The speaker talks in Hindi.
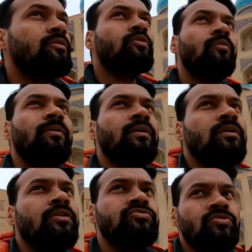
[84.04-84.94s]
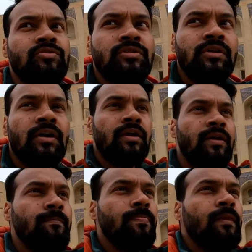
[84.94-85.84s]
इसके ऊपर रिस्टोरेशन किया गया
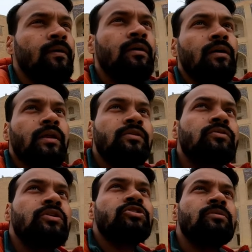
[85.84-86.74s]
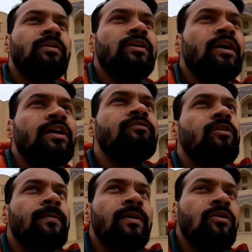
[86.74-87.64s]
है रेस्टोरेशन में ये
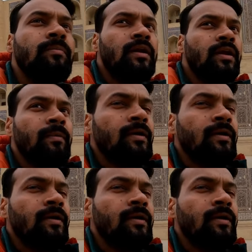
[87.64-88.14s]
कंफर्म नहीं हो पा रहा है